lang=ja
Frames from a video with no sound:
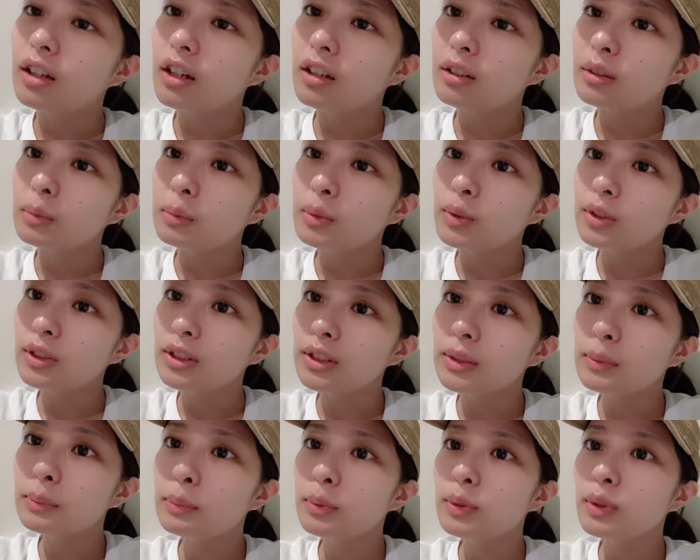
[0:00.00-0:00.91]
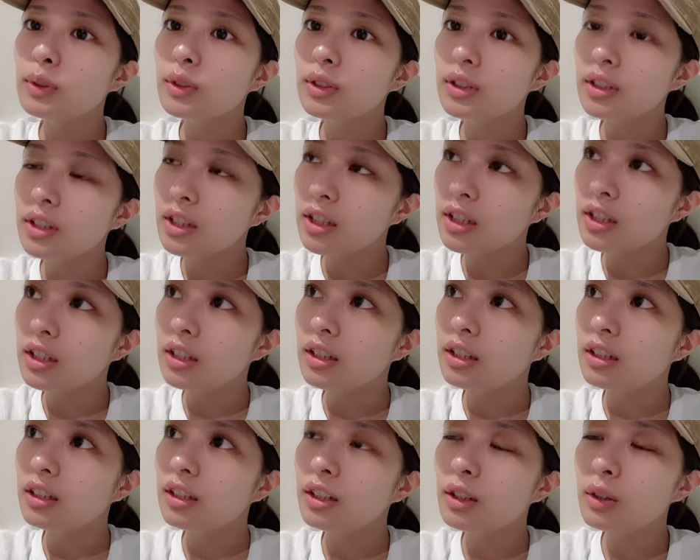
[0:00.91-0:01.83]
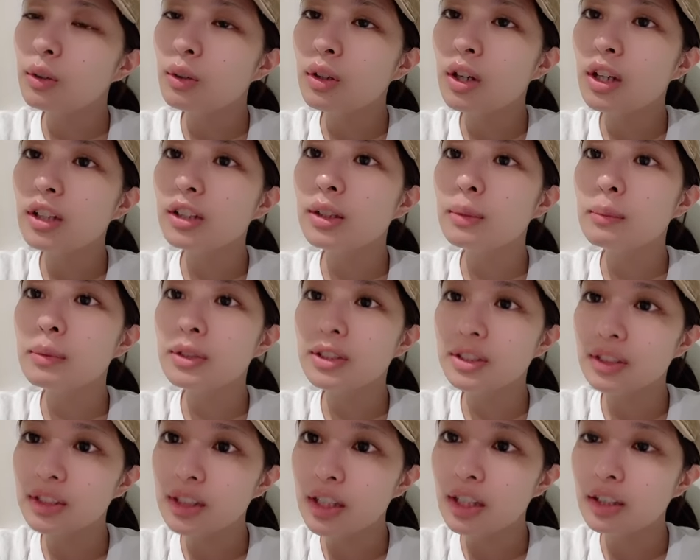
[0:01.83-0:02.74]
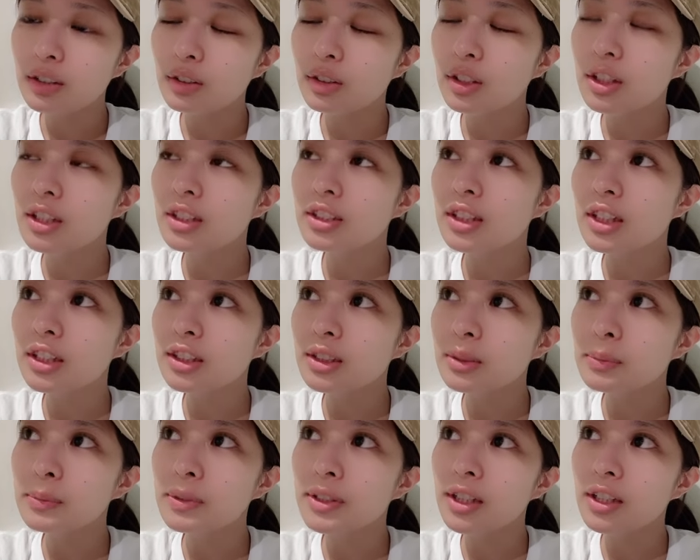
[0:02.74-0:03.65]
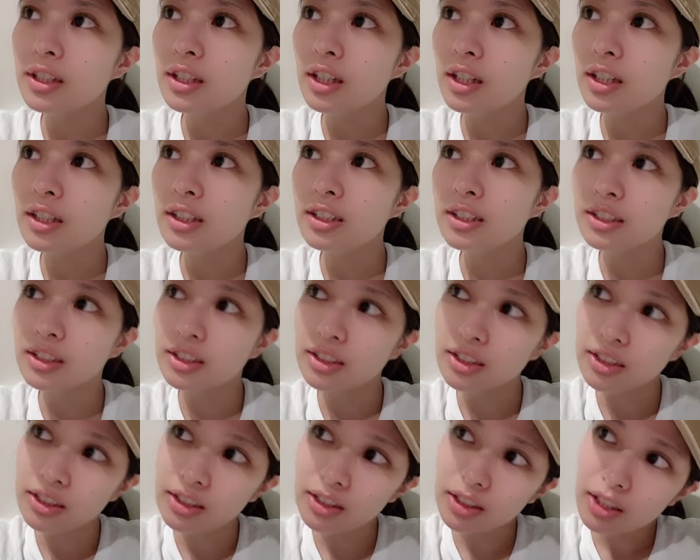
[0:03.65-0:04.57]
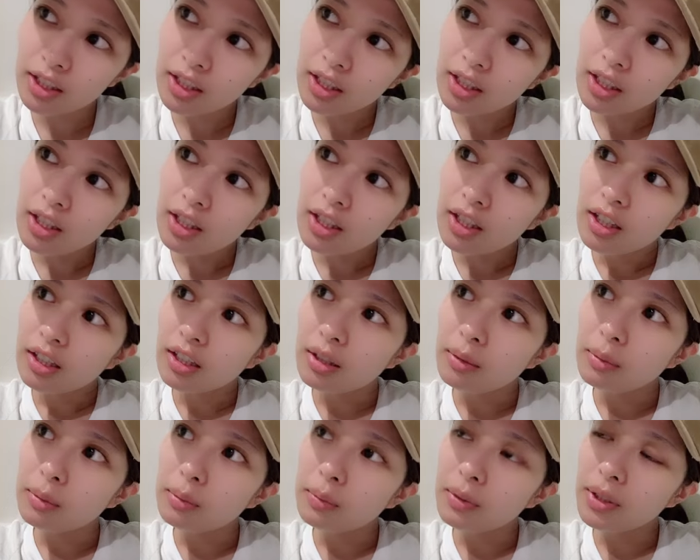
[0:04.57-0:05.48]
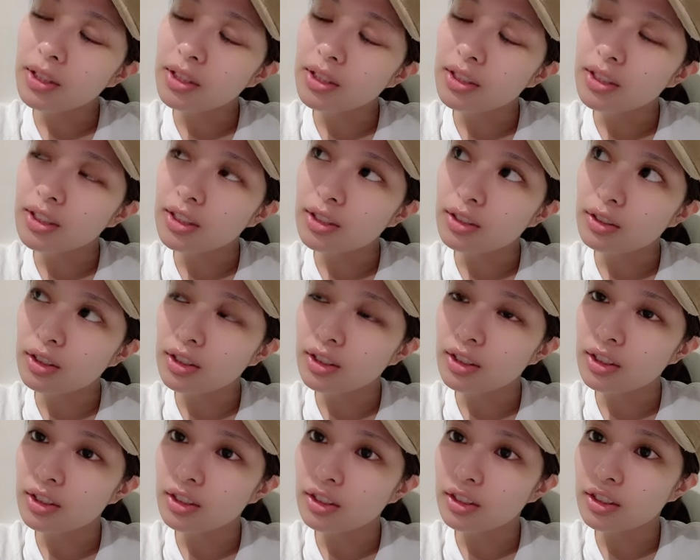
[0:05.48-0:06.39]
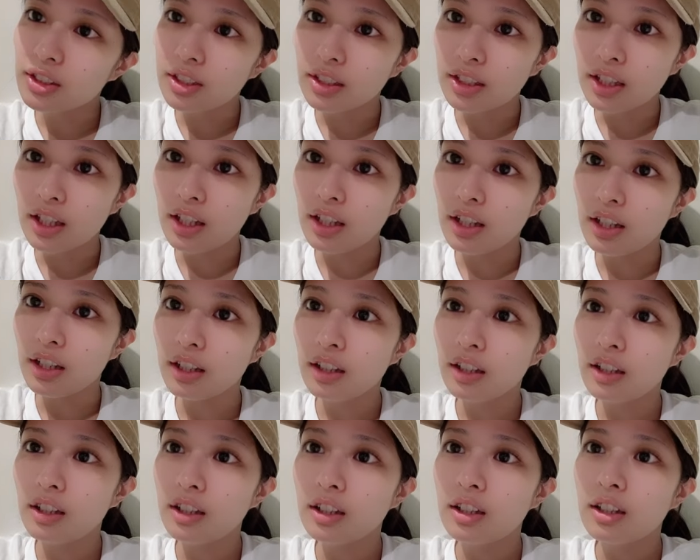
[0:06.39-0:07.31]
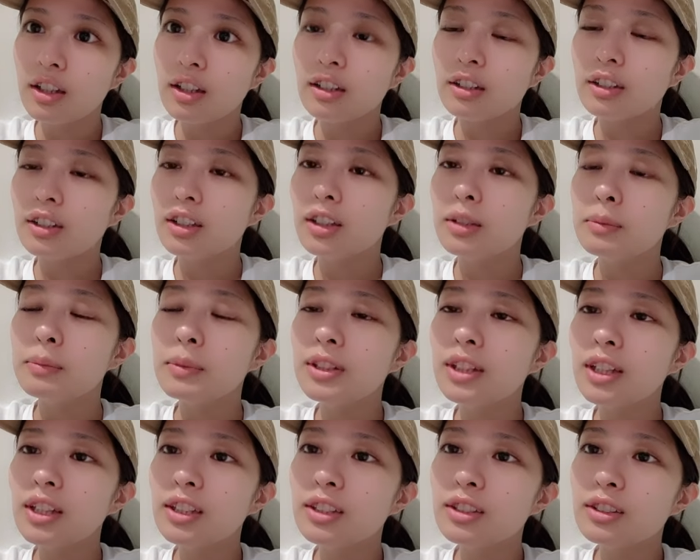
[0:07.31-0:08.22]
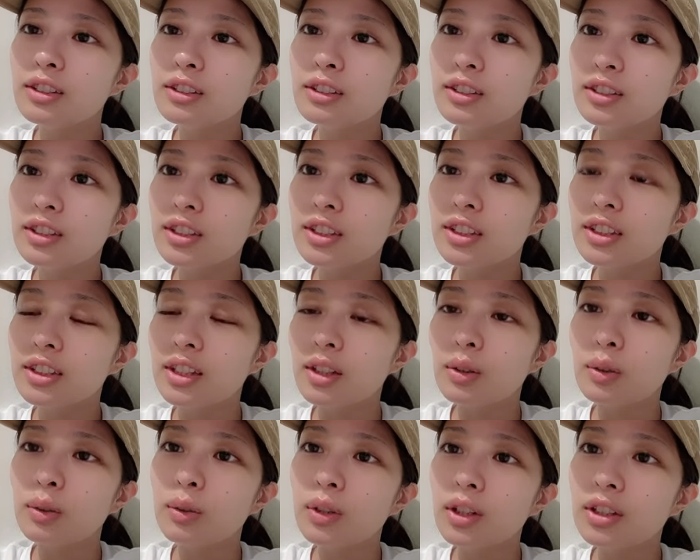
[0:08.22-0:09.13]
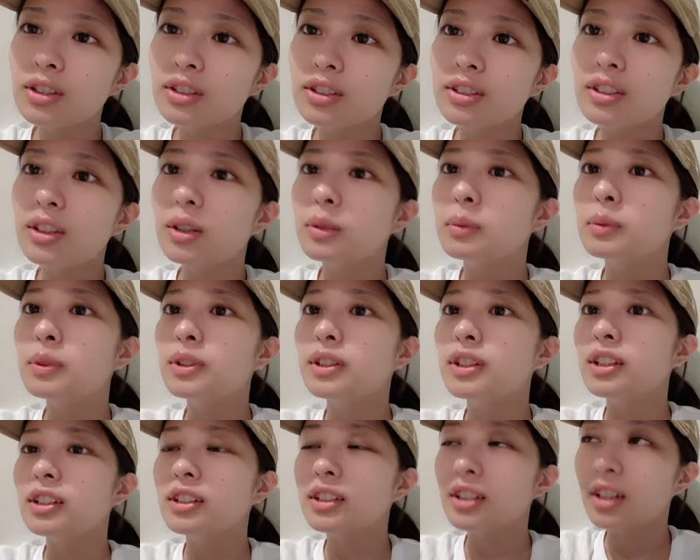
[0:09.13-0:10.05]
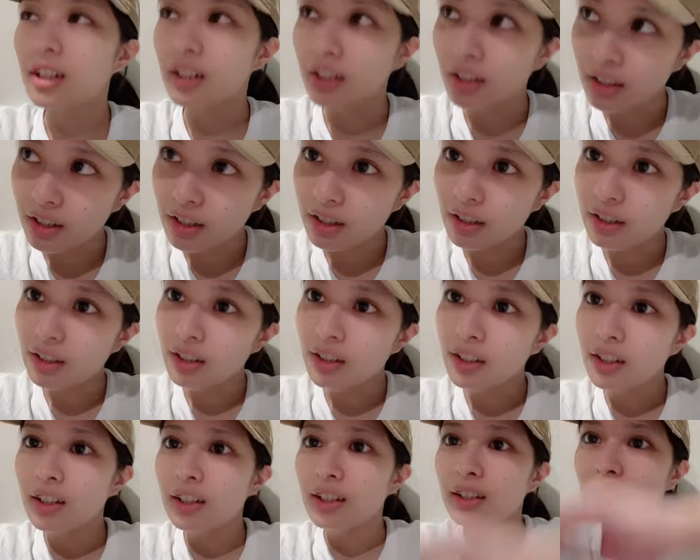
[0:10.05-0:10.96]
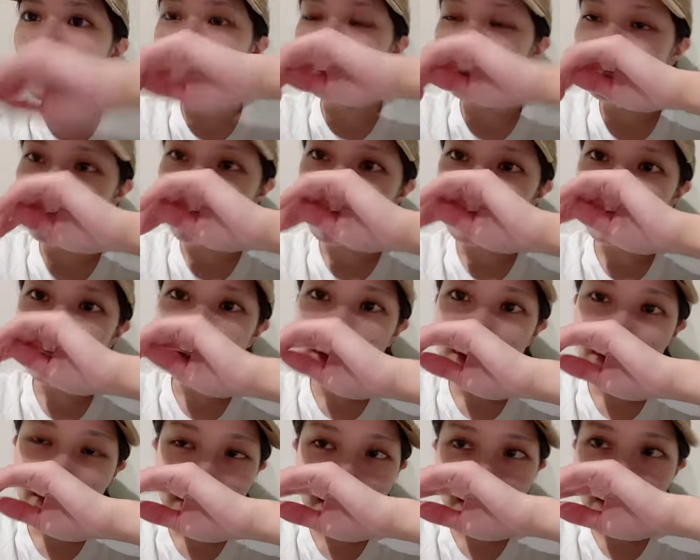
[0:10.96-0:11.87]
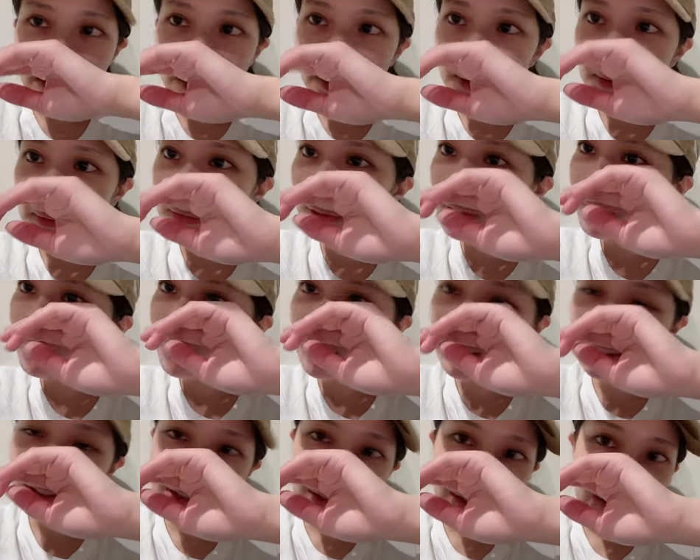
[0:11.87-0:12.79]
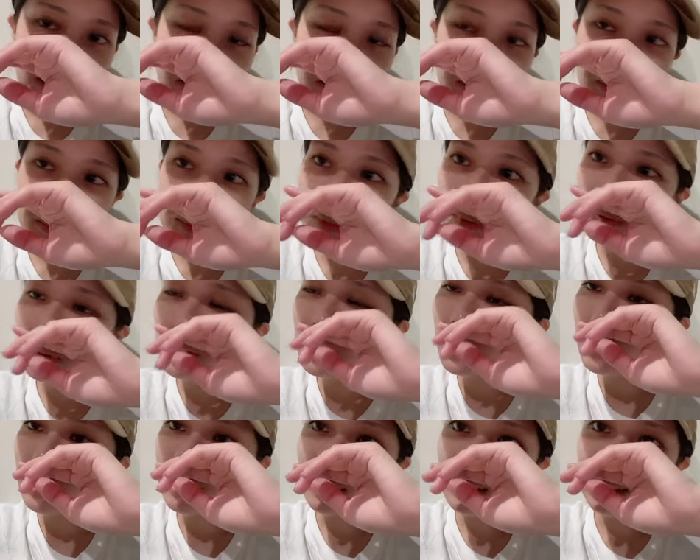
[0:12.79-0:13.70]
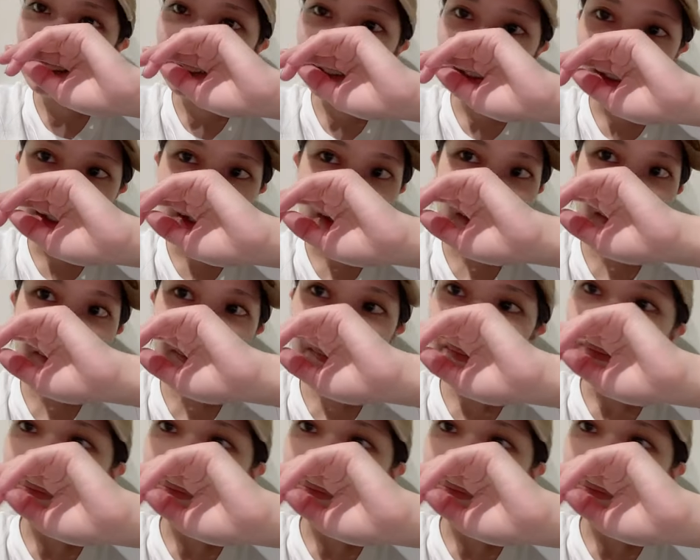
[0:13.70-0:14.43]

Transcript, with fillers: ともうシンプルに気を張ってますねとりあえず休みがないしかも毎日忙しすぎて今体調崩したら終わるって思ってるからなんかもう今ギリギリのボーダーラインで